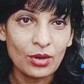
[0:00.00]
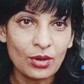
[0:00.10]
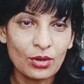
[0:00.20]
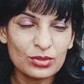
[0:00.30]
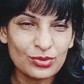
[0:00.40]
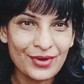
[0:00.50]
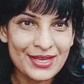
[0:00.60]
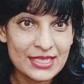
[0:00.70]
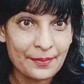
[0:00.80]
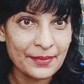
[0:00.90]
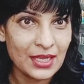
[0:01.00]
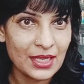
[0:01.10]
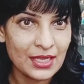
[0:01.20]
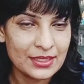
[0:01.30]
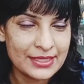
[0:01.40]
और थोड़ा सा अपने
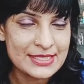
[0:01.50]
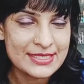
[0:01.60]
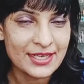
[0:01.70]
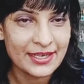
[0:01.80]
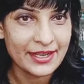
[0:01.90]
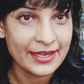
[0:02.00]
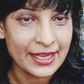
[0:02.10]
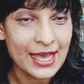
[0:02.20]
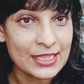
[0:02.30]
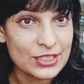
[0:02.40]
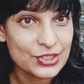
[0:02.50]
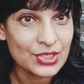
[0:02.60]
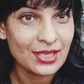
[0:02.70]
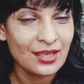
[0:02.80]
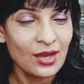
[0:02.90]
दिल से डर निकाल
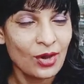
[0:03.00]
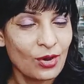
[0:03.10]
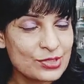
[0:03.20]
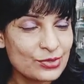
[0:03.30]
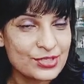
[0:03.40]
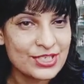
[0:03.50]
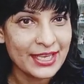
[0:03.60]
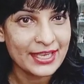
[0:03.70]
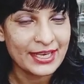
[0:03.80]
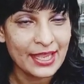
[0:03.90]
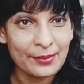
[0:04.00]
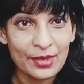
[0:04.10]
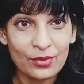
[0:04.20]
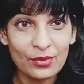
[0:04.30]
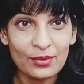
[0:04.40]
दीजिए और सोचिए कि नहीं
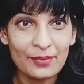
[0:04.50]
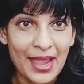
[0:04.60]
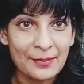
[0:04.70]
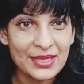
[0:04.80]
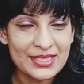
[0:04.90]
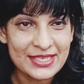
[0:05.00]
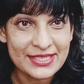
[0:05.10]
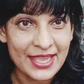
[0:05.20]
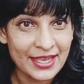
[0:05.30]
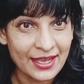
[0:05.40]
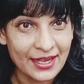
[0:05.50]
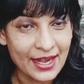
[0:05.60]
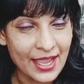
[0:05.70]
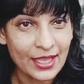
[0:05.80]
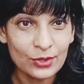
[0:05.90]
बिल्कुल मैम के जैसा ही
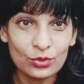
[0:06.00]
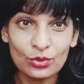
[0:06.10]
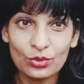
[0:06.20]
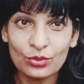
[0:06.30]
करना है तो